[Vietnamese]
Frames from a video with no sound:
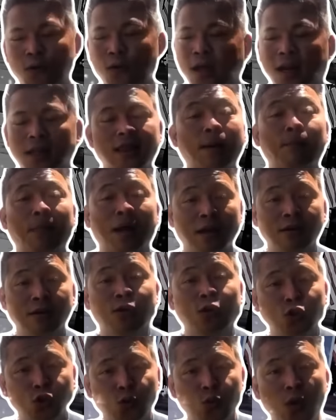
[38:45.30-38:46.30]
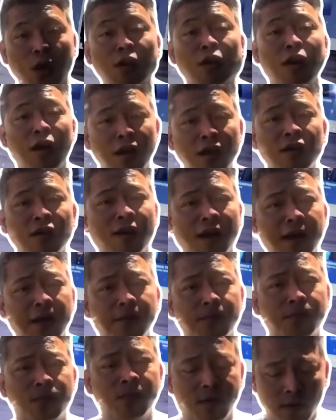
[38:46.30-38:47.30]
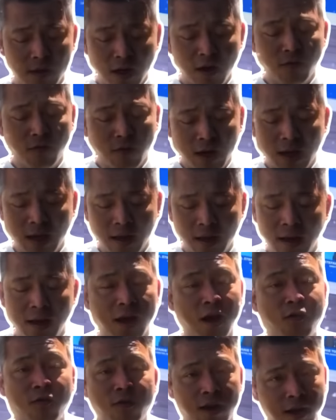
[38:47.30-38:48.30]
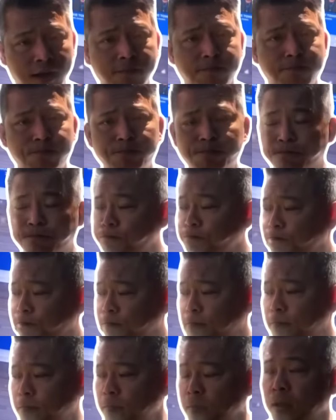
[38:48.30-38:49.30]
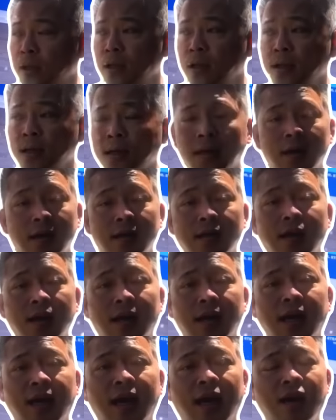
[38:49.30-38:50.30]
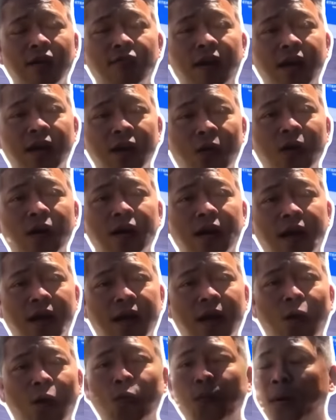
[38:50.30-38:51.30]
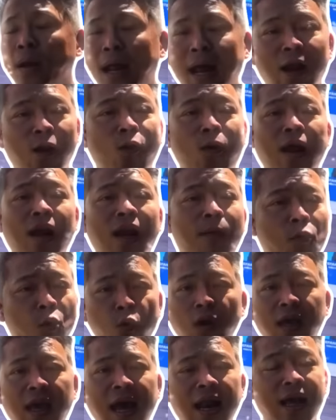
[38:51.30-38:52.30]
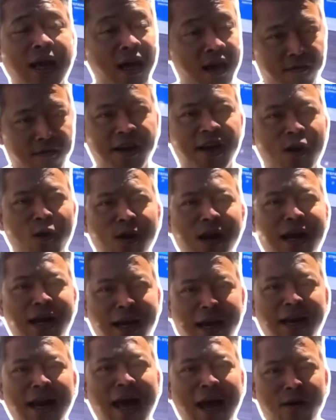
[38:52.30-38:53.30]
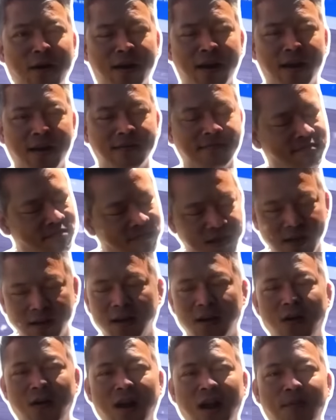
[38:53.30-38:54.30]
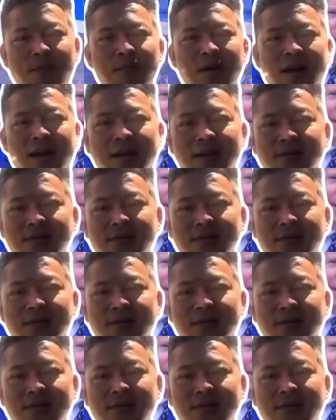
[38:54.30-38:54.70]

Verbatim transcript: có nghĩa là tầm ảnh hưởng của Trung Quốc nó lớn như vậy chứ không phải là không phải là ít nên là khi các quý vị nói được cái câu mà Đài Loan là một quốc gia là các quý vị ngon lành cành đào rồi đó ngon lắm rồi